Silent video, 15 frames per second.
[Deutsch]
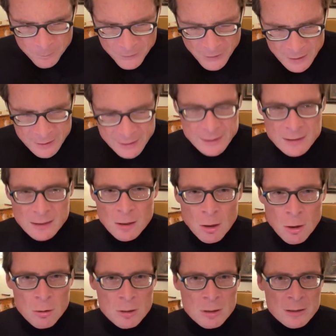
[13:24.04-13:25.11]
Der
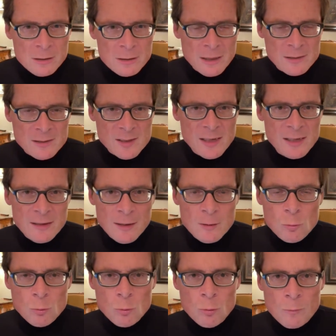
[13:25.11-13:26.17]
Niedergang der
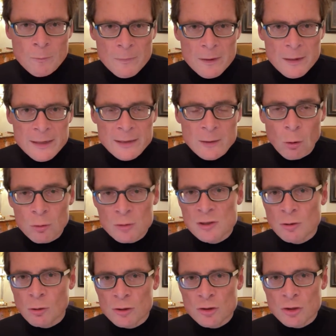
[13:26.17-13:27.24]
CDU in
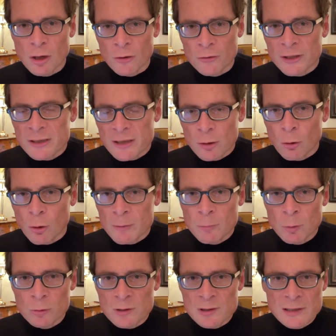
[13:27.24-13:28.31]
Ostdeutschland, in den neuen
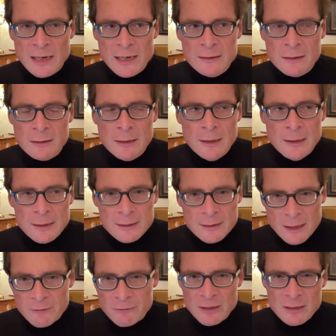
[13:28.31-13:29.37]
Bundesländern,
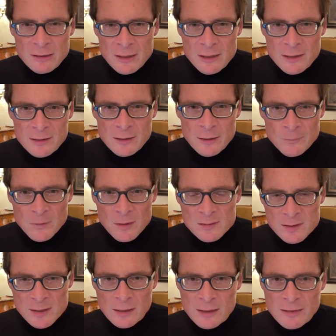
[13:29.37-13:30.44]
den finde ich
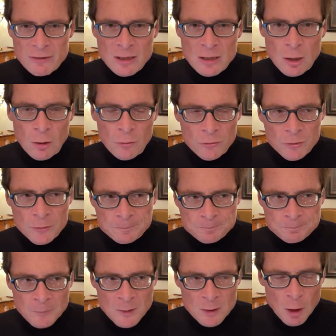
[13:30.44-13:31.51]
signifikant.
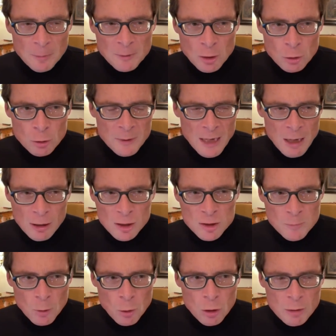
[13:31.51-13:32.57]
Ich habe darüber auch
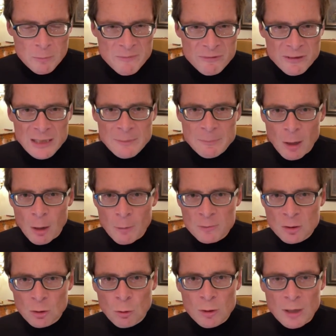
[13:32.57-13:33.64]
gesprochen mit Philipp
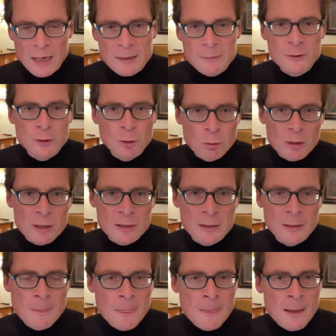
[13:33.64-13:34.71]
Amthor, einem
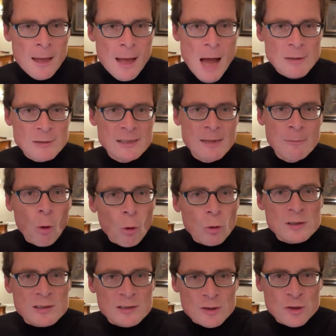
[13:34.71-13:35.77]
jungen, aus dem
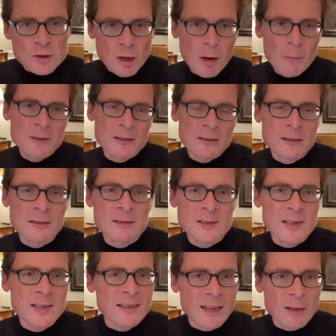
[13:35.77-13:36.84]
Osten stammenden
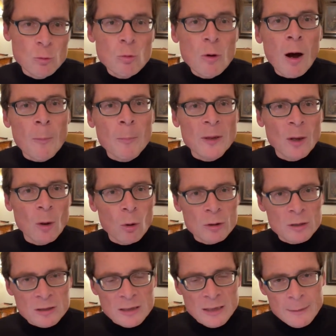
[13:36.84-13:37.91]

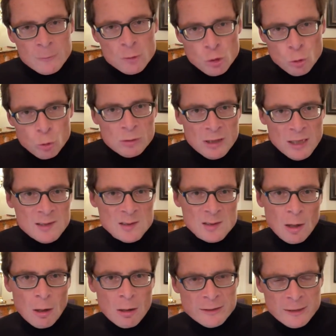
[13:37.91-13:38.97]
CDU-Abgeordneten, einem
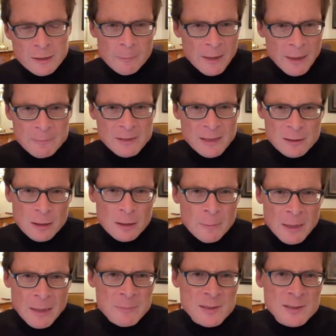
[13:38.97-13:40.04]
Shootingstar, der dann
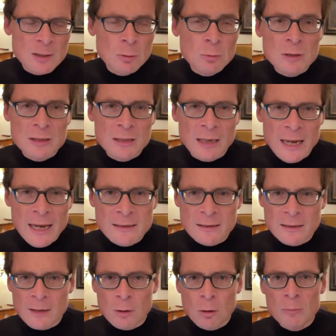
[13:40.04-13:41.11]
aber ein bisschen unter die Räder
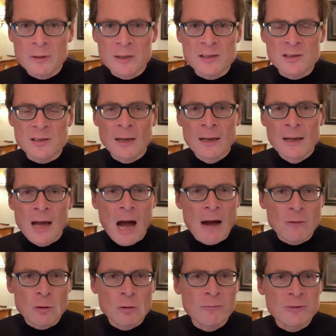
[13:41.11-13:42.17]
gekommen ist,
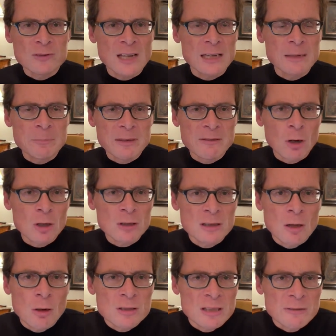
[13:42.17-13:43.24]
aufgrund von seinen
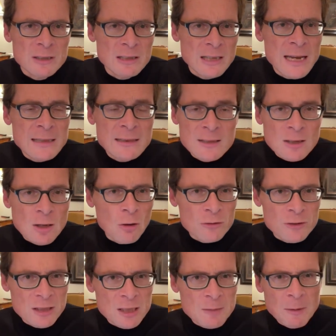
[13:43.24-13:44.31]
privaten Aktivitäten. Ich kann
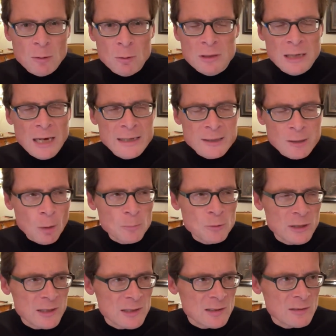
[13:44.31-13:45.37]
die nicht beurteilen
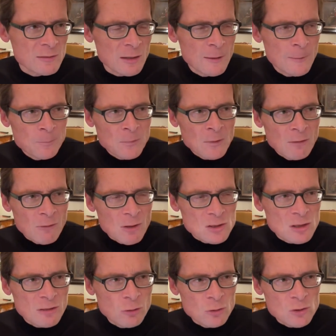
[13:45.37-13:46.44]
abschließend
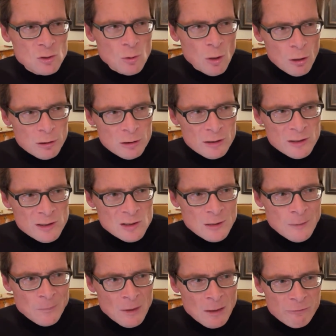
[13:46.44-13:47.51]
was davon zu halten ist.